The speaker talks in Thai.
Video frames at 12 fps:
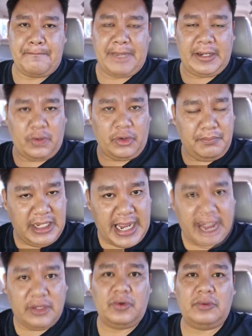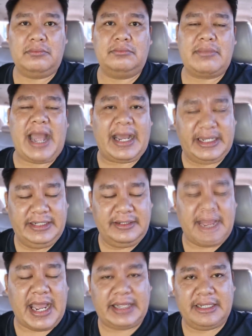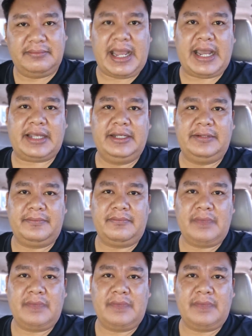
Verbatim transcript: เป็นคนมีอายุมากขึ้นมากขึ้นมากขึ้น